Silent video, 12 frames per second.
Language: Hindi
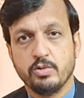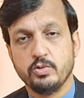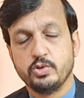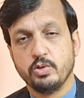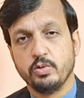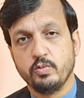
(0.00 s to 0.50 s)
तो
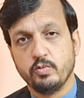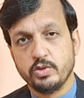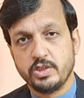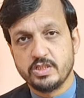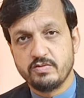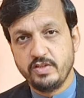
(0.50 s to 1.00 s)
जो वो
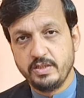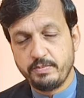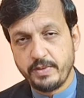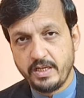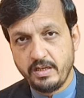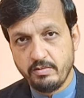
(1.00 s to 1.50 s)
तस्वीर
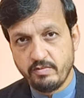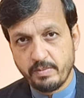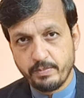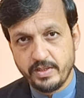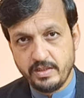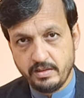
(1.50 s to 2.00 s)
पे
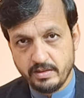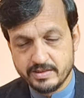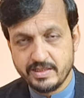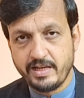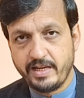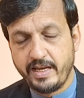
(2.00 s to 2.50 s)
वेपन
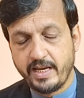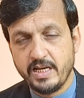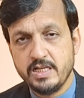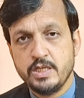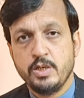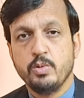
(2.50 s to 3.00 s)
नज़र आया
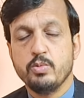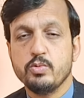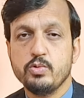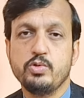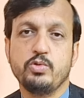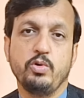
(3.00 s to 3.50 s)
है
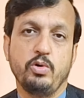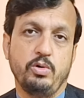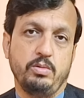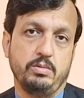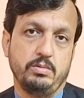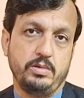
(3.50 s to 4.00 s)
उसको
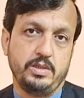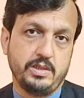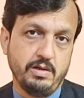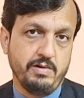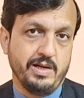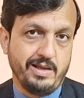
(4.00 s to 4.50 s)

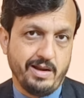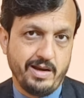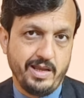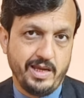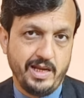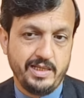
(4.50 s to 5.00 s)
रिकवर
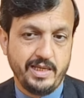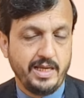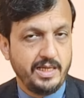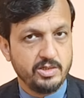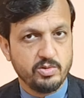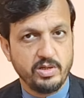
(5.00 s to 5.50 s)
करने के लिए
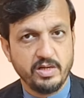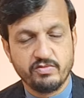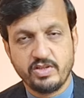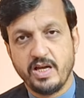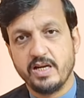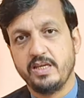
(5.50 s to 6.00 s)
इनको
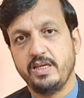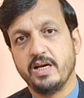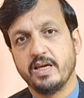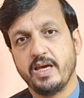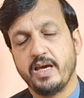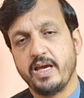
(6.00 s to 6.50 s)
गिरफ्तार किया
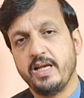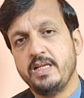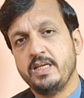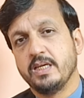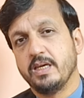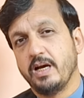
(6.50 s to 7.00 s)
गया है
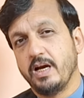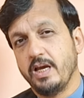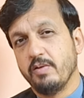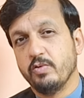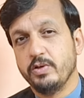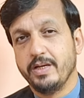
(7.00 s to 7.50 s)
कि आया
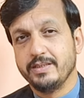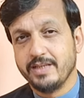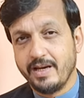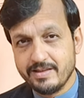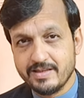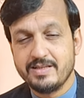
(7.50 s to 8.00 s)
वो
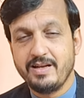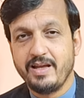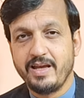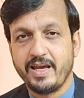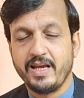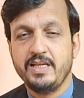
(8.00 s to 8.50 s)
नाजायज़ असला
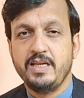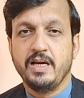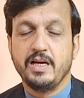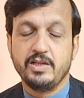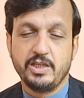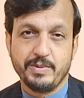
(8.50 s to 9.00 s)
है
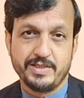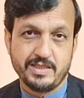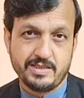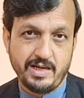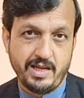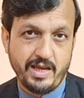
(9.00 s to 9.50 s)
उनके पास
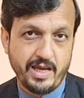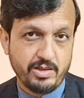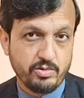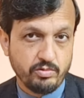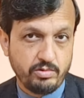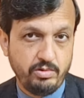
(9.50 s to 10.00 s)
असला है
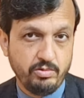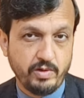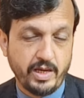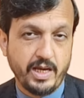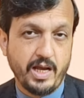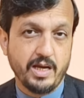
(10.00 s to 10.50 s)
तो क्यों
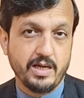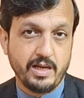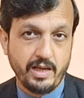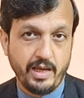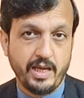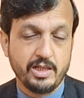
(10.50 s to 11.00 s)
है अगर
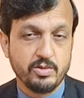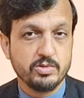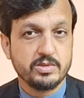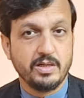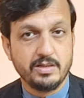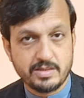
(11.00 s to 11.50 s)
है तो
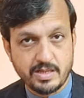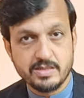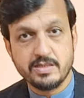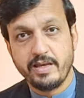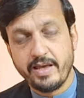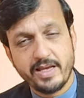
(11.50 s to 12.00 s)
उसका
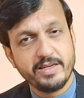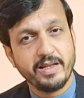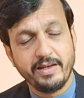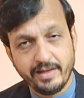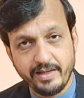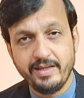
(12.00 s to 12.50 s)
लसेंस है या
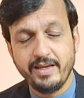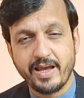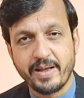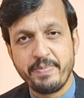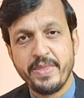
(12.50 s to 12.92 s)
नहीं है